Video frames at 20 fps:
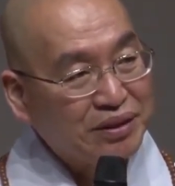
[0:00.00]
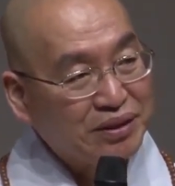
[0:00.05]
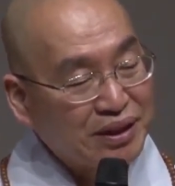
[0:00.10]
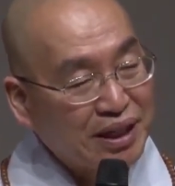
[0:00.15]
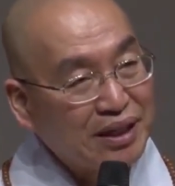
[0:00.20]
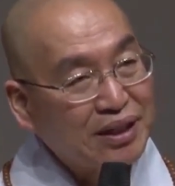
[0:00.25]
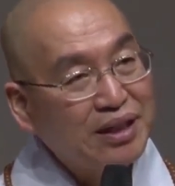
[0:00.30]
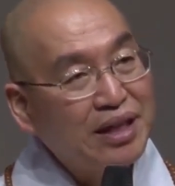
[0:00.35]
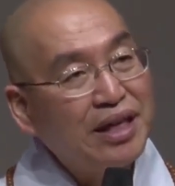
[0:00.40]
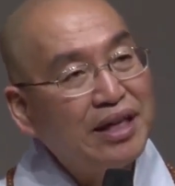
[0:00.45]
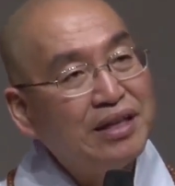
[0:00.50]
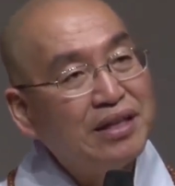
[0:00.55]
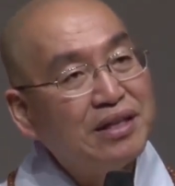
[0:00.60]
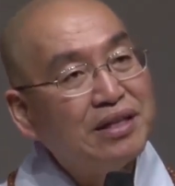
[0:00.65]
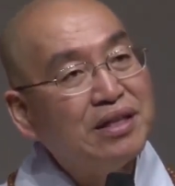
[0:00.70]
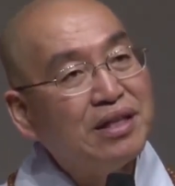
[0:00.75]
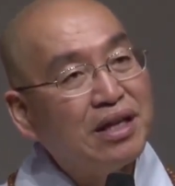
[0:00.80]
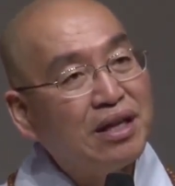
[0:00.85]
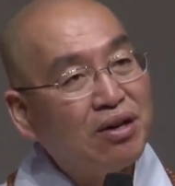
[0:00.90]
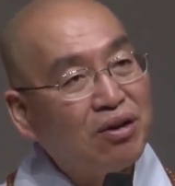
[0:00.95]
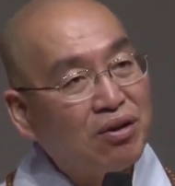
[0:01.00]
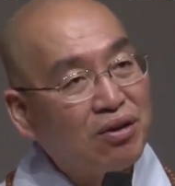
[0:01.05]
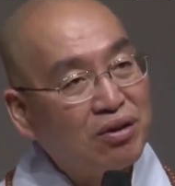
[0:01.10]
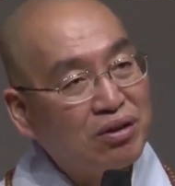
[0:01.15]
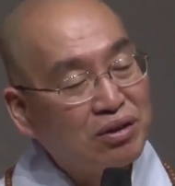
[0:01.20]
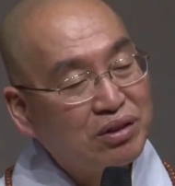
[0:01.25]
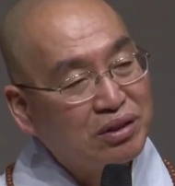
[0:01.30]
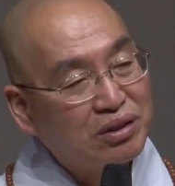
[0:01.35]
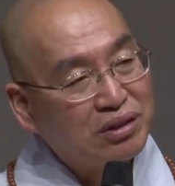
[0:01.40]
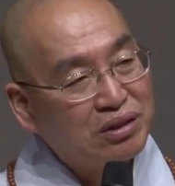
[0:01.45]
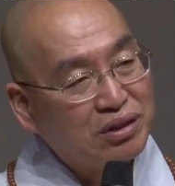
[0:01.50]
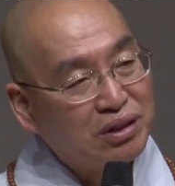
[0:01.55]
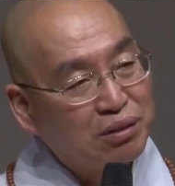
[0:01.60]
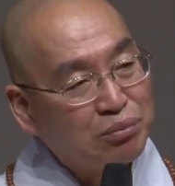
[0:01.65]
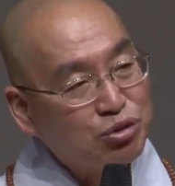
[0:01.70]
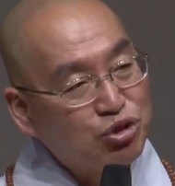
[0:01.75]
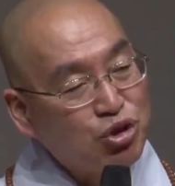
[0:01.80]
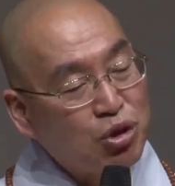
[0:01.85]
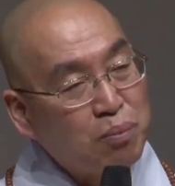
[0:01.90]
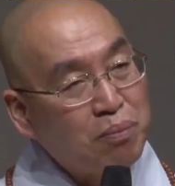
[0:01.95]
상대 있는 대로
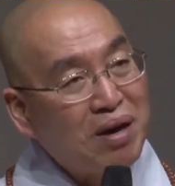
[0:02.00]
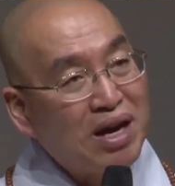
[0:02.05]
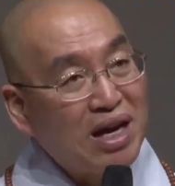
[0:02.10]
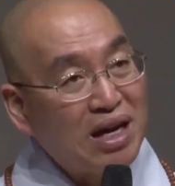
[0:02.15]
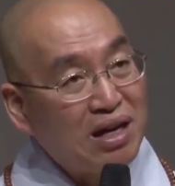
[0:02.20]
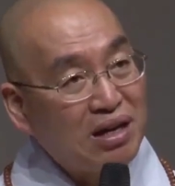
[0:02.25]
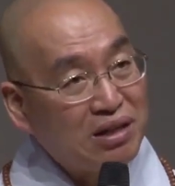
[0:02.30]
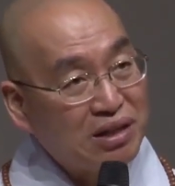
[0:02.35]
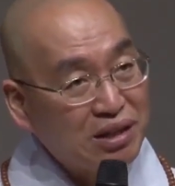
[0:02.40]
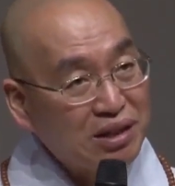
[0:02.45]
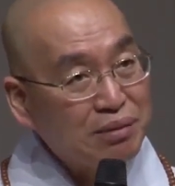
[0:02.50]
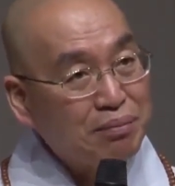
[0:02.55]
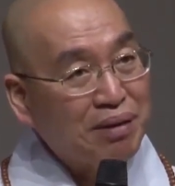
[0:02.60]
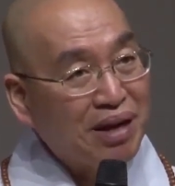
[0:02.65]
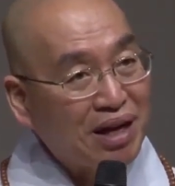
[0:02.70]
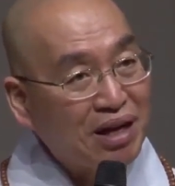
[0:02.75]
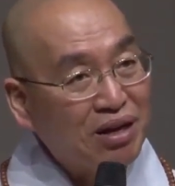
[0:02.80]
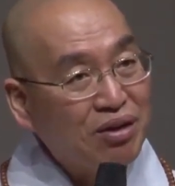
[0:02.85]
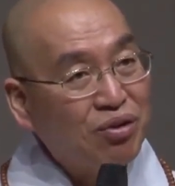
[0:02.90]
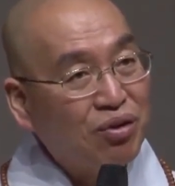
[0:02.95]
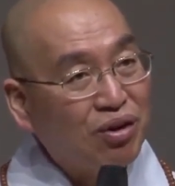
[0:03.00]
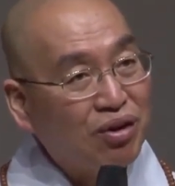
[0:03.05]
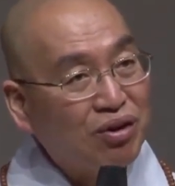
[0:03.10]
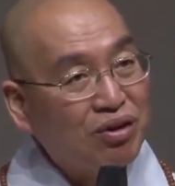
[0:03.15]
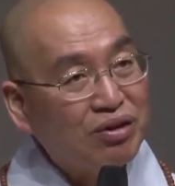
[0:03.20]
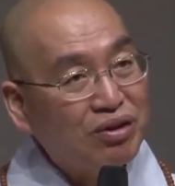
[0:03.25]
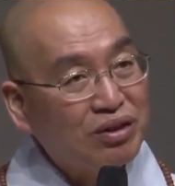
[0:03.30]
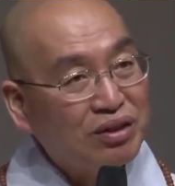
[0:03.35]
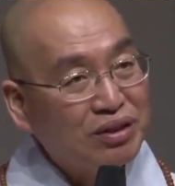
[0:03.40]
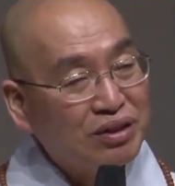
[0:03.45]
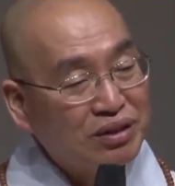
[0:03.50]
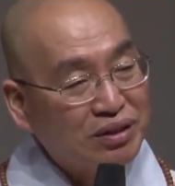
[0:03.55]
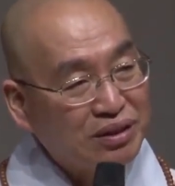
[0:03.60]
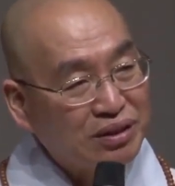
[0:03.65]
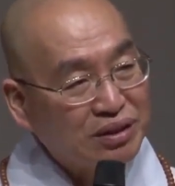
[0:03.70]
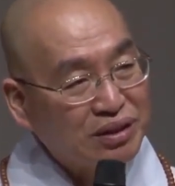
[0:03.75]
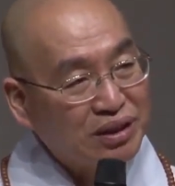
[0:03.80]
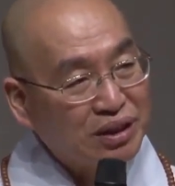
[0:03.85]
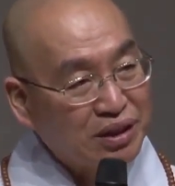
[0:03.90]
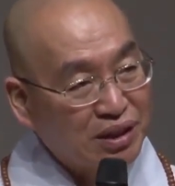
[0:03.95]
너무 속박하려 그러지 말고
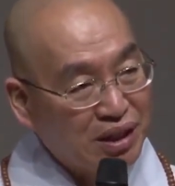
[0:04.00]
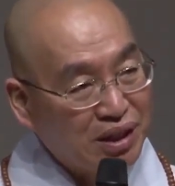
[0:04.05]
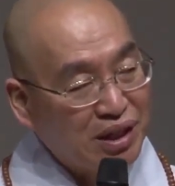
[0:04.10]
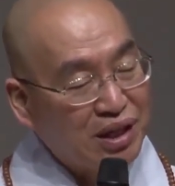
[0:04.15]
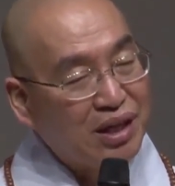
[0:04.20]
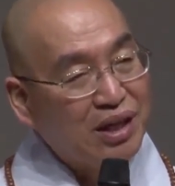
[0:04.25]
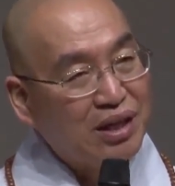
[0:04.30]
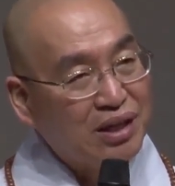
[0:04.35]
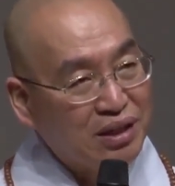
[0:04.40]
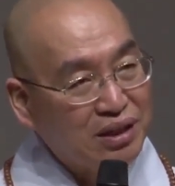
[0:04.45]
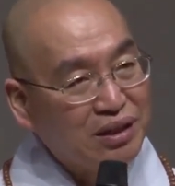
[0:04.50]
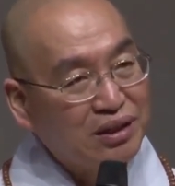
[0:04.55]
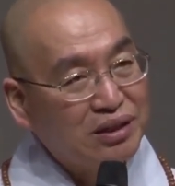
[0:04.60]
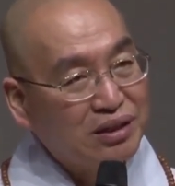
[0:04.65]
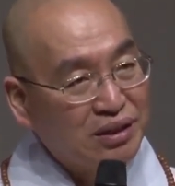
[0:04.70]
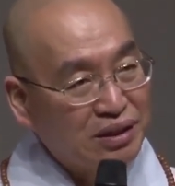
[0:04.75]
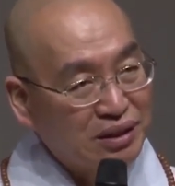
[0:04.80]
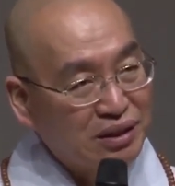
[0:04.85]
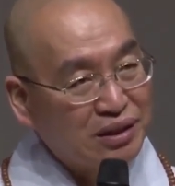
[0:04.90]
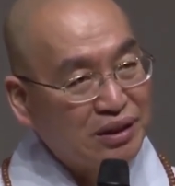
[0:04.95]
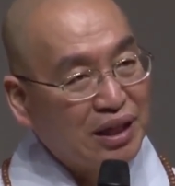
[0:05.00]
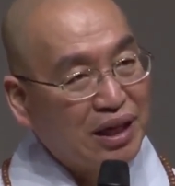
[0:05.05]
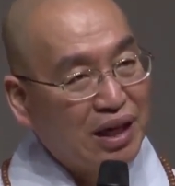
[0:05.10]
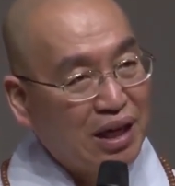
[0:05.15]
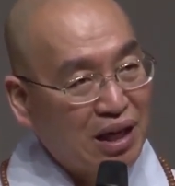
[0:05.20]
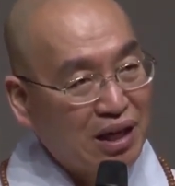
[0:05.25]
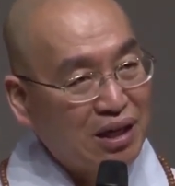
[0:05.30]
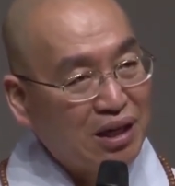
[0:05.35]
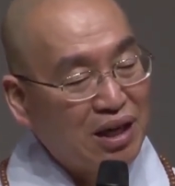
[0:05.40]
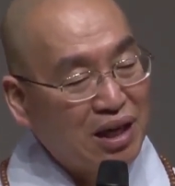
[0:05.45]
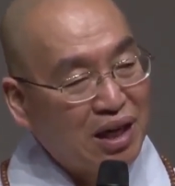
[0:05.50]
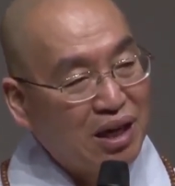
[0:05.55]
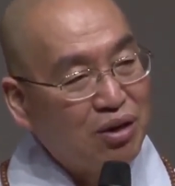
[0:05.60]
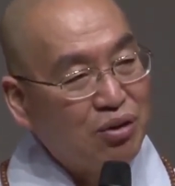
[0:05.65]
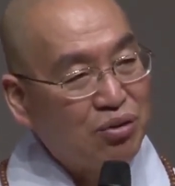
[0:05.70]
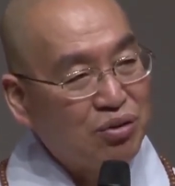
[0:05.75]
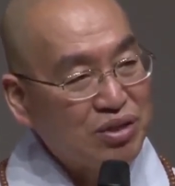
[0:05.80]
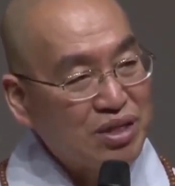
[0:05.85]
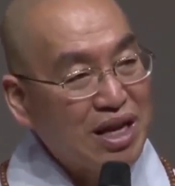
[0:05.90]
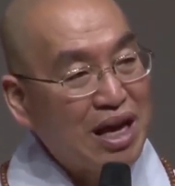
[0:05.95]
어, 이렇게 생각을
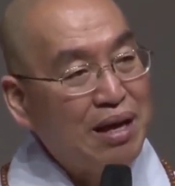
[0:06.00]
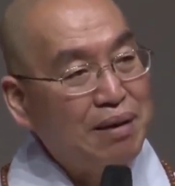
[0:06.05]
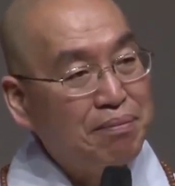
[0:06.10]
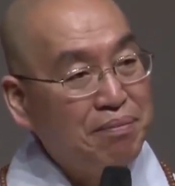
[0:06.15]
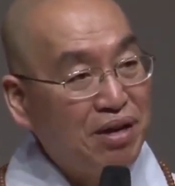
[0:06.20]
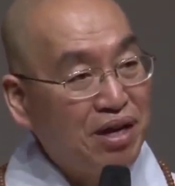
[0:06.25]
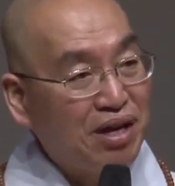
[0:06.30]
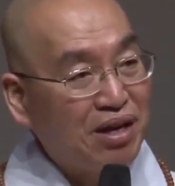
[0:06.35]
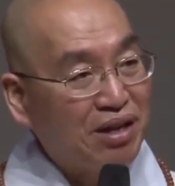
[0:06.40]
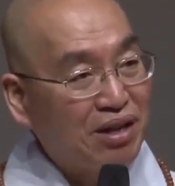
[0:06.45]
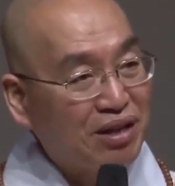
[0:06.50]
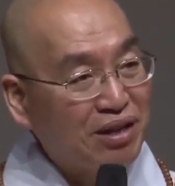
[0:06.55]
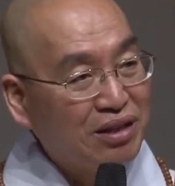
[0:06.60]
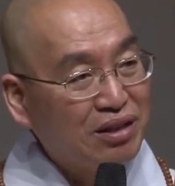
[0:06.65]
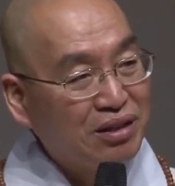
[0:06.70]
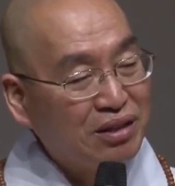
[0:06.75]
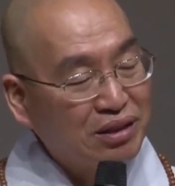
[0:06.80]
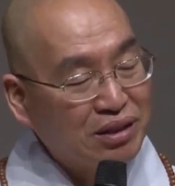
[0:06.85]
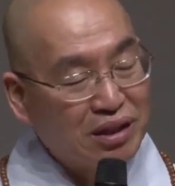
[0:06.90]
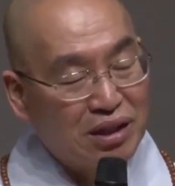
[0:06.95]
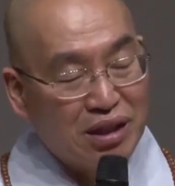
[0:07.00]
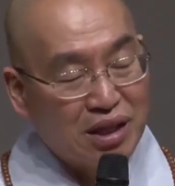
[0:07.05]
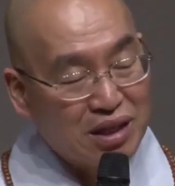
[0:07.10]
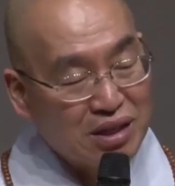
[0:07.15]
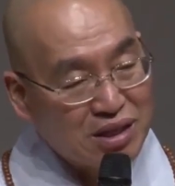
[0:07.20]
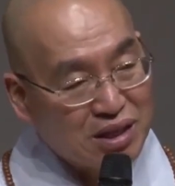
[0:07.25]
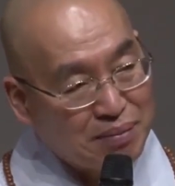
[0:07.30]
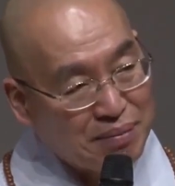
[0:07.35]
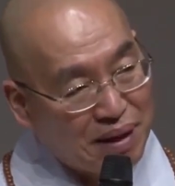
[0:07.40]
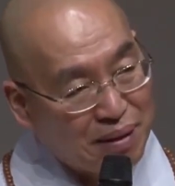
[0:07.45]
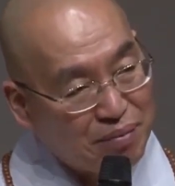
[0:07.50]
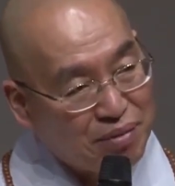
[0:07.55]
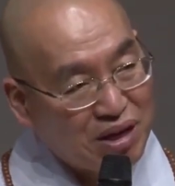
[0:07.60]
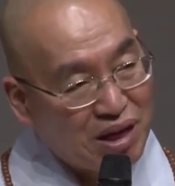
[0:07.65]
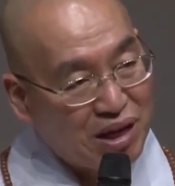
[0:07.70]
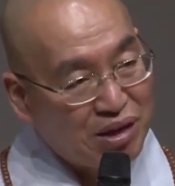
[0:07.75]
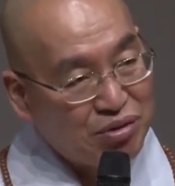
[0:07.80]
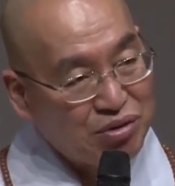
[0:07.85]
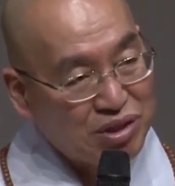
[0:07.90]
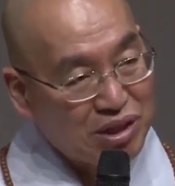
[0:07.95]
하고 살면 길간 사람
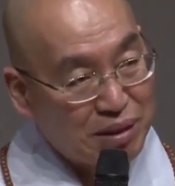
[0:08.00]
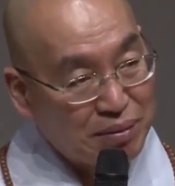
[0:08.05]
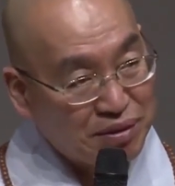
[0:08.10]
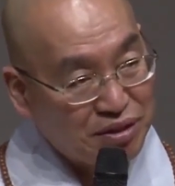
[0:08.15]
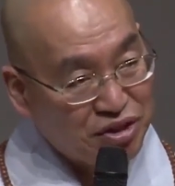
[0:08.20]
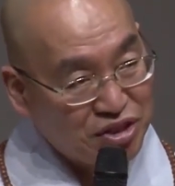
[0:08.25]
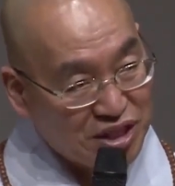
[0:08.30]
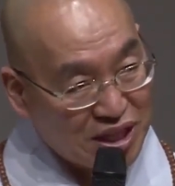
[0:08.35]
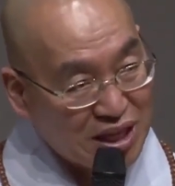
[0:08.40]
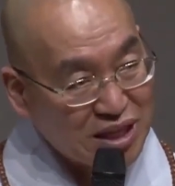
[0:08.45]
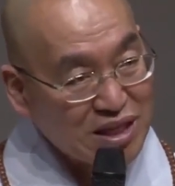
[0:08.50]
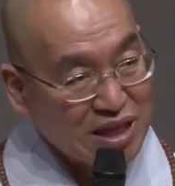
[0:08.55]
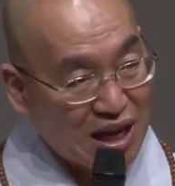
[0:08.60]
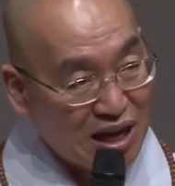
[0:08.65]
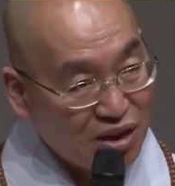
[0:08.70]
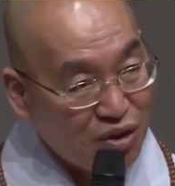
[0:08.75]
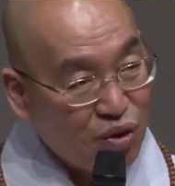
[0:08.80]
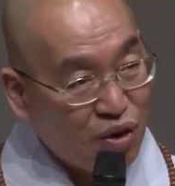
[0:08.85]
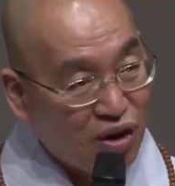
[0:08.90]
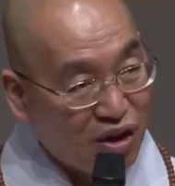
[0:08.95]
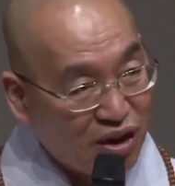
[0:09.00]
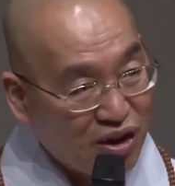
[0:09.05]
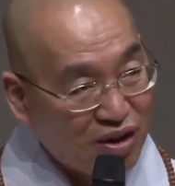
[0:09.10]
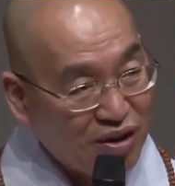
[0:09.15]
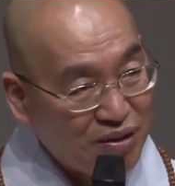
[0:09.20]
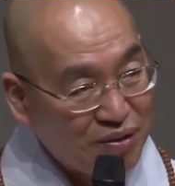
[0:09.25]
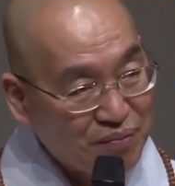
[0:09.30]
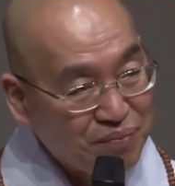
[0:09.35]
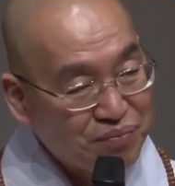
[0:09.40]
아무나 하고 잡아도 잘 살고